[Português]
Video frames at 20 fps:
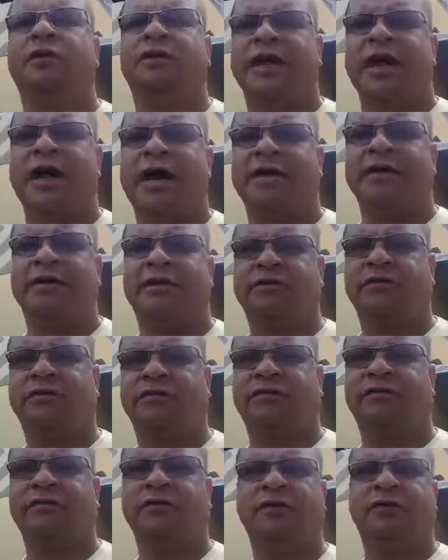tá? Então
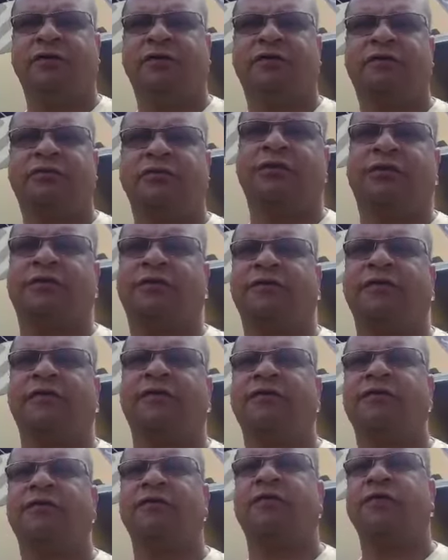assim, todas as
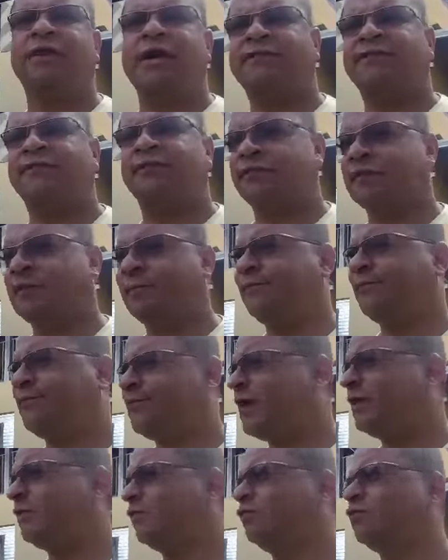vezes que eu gravo, eu sempre
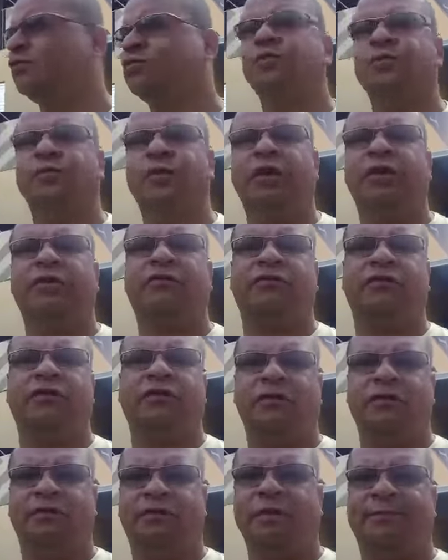falo no começo
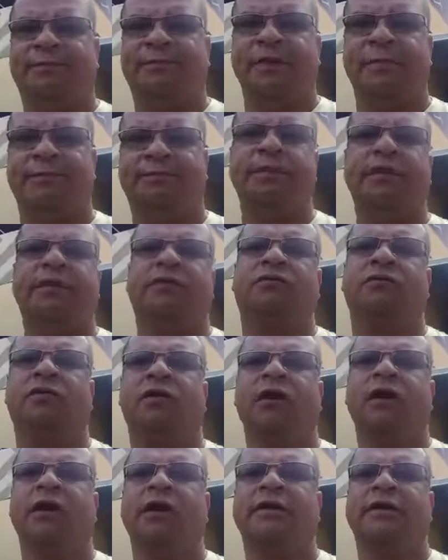e sempre repito,
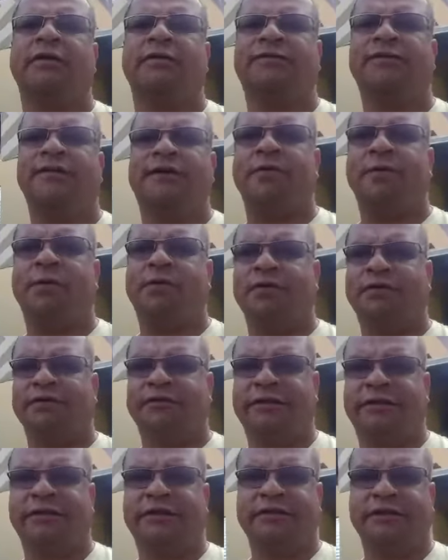fica uma coisa
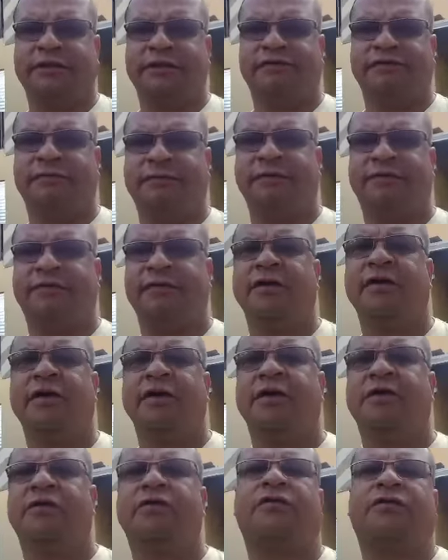até taxativa, mas
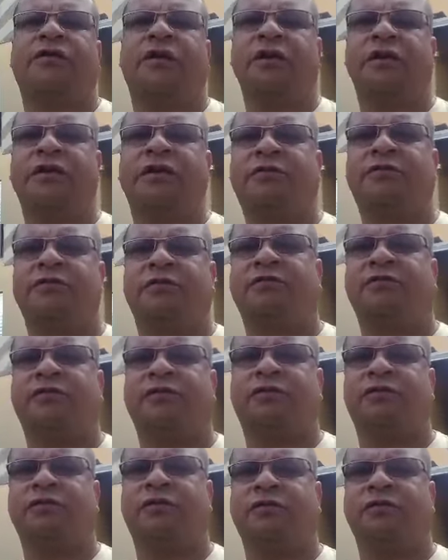gostaria que
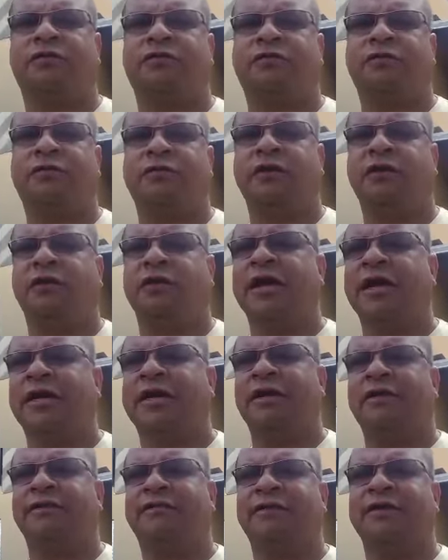todo, todos que
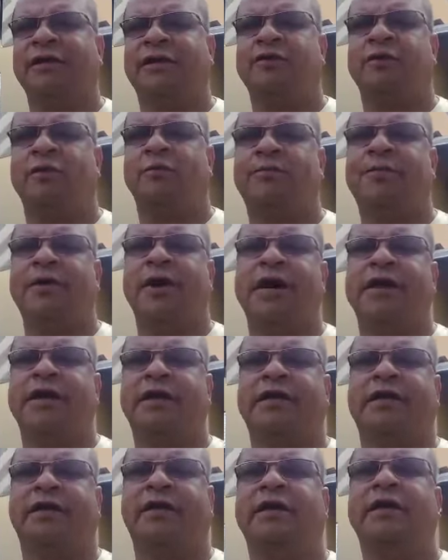aqueles que acompanham,
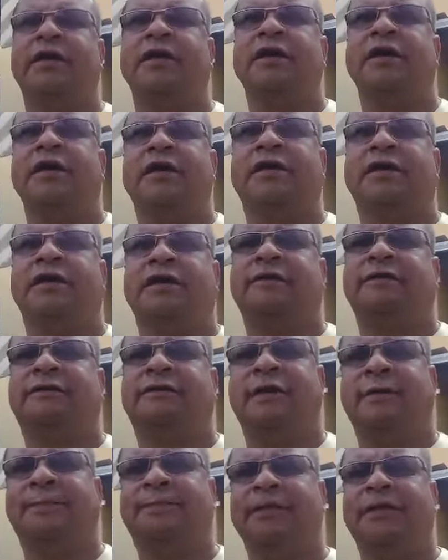que, que
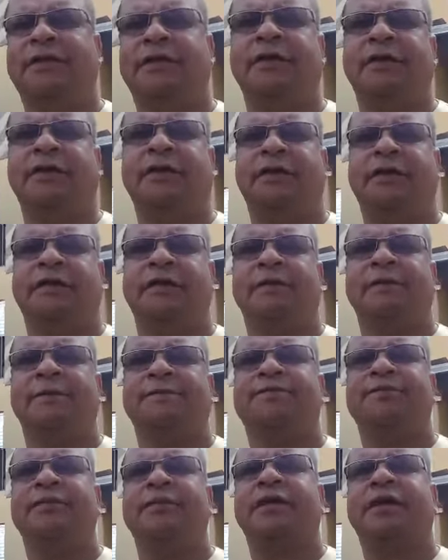sempre que
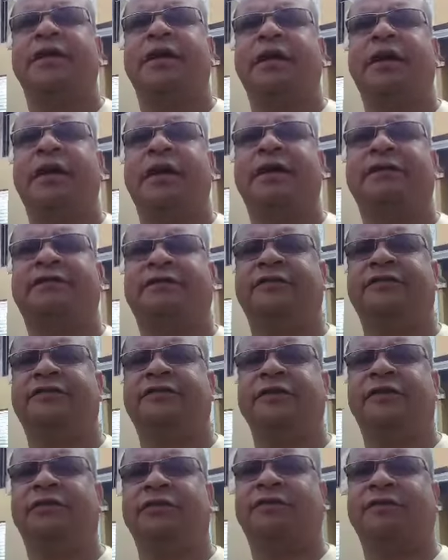é,
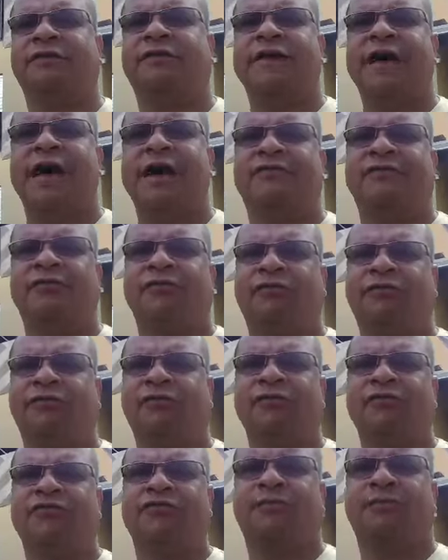assistir nossas lives, nossos
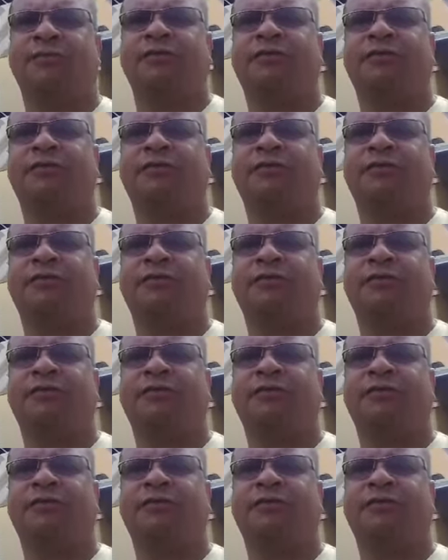vídeos que